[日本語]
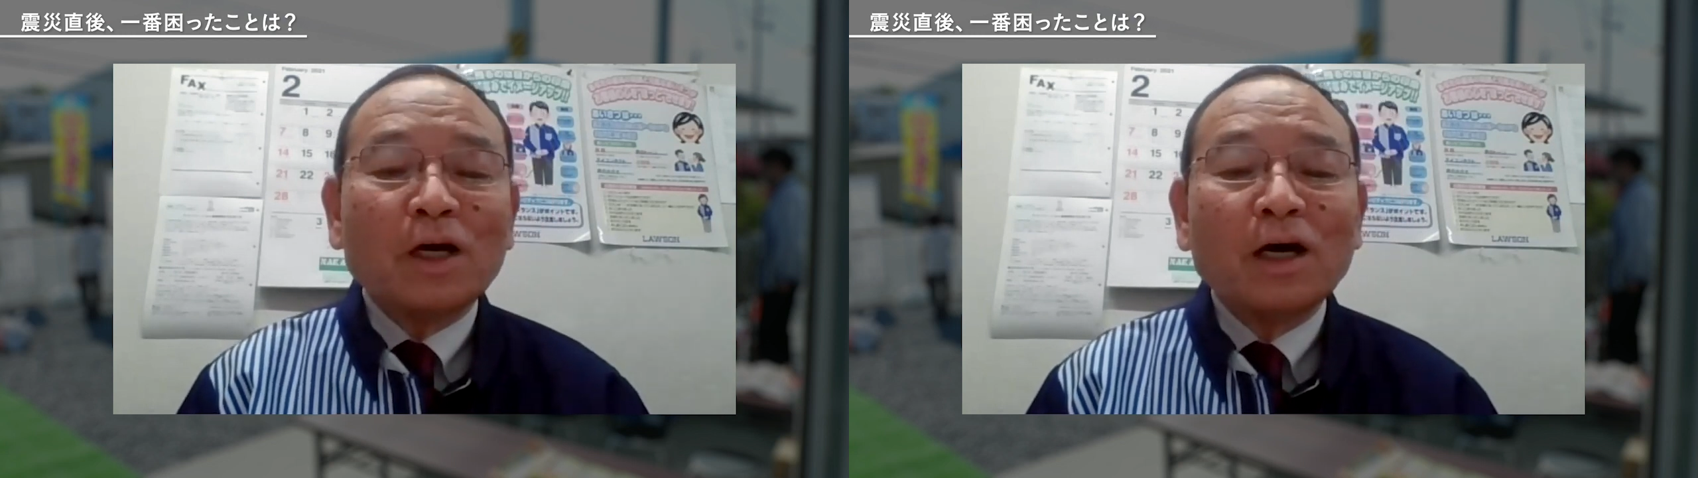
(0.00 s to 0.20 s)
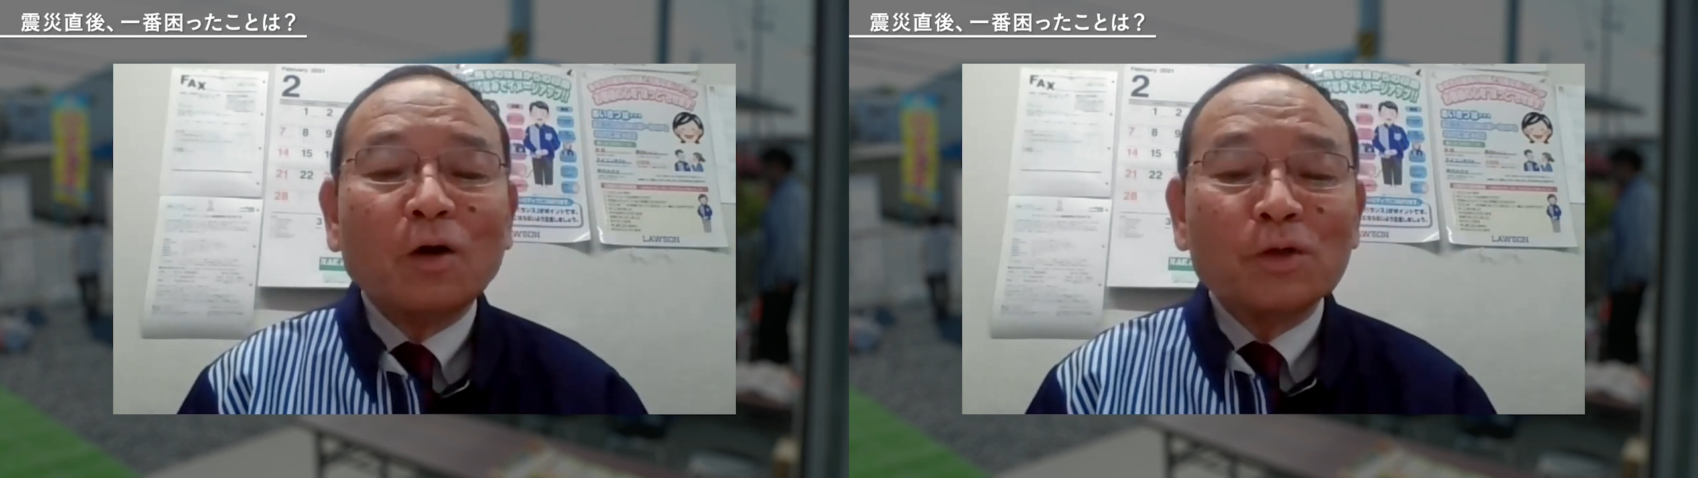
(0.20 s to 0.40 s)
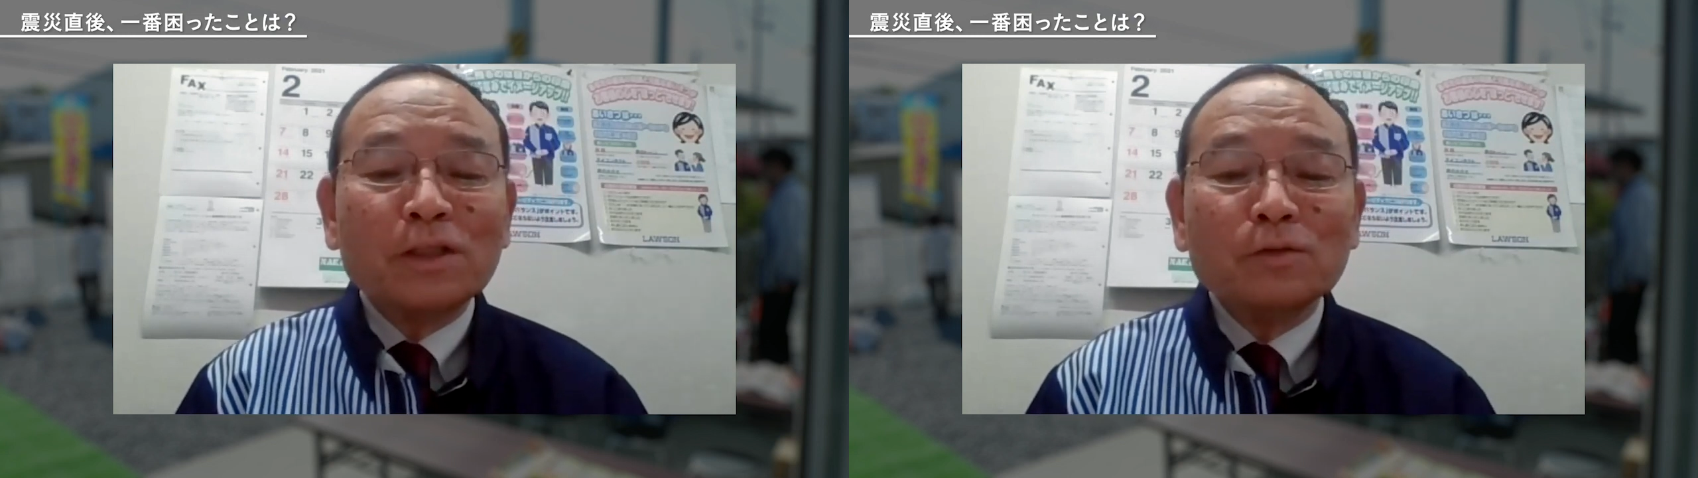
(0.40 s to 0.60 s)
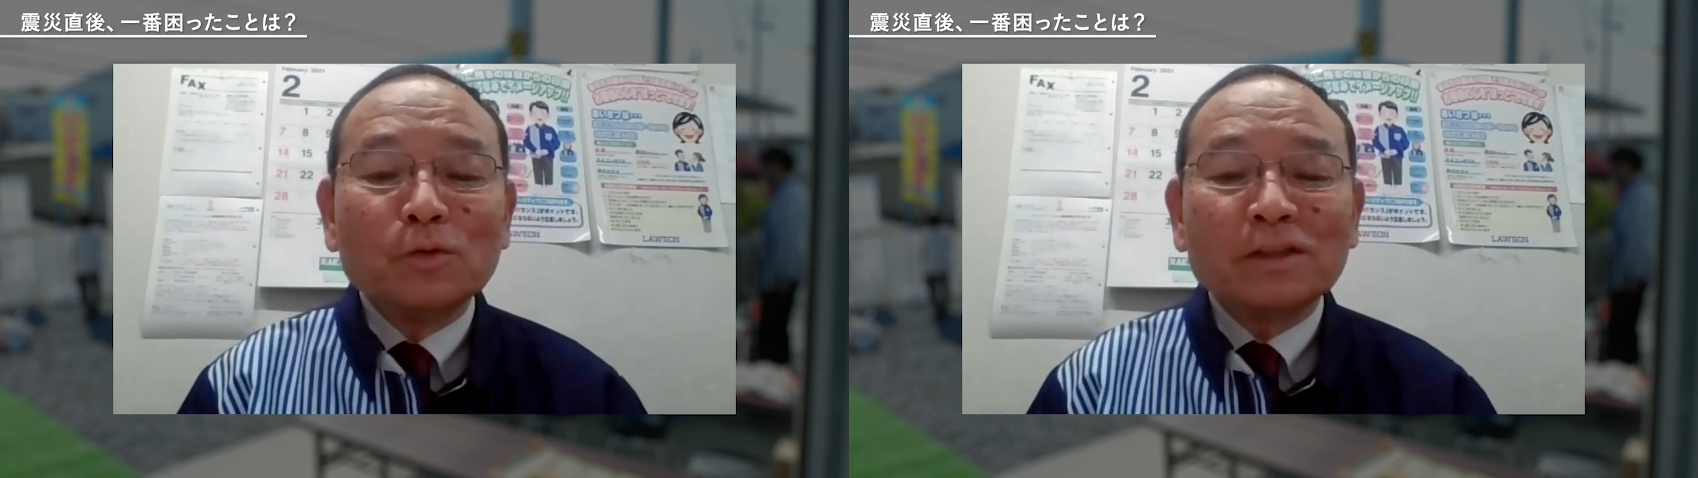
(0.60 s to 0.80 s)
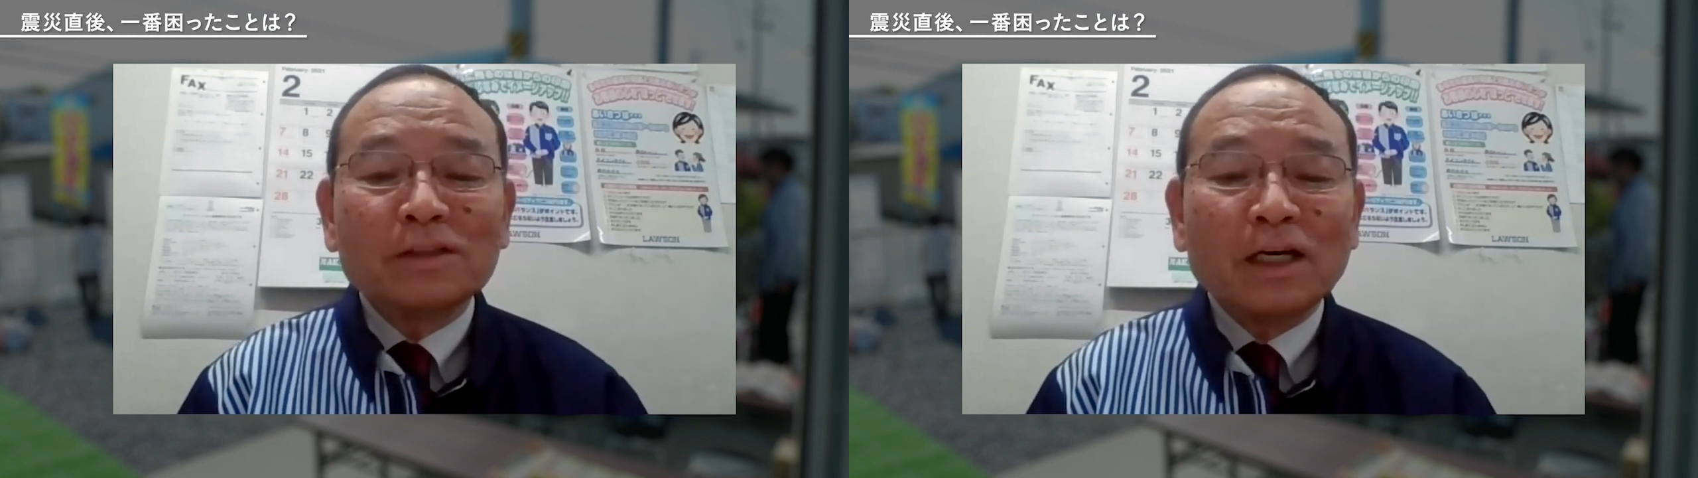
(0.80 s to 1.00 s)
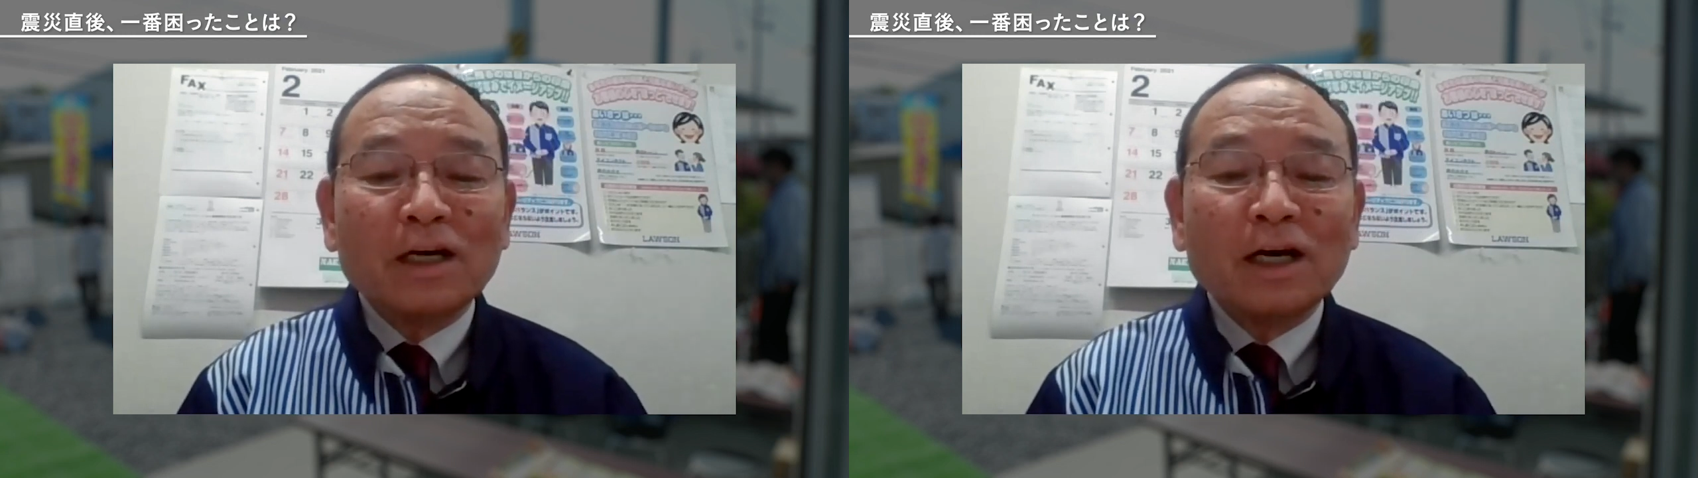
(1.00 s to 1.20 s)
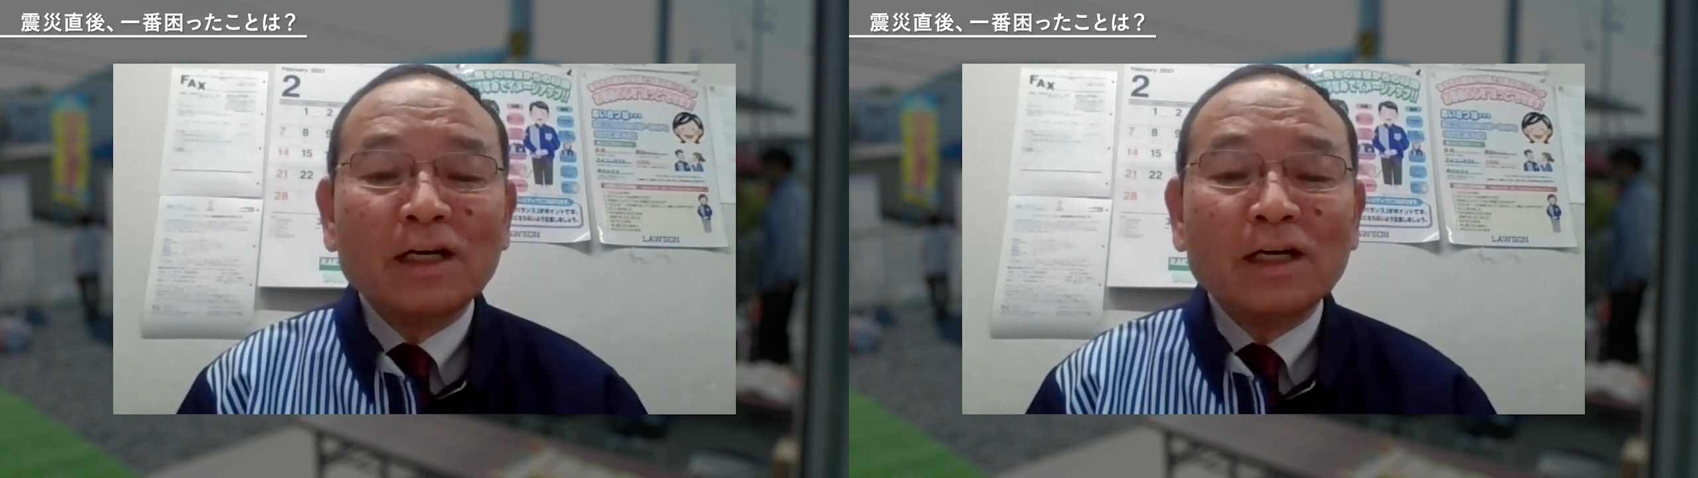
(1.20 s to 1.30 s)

起きてるもんですから、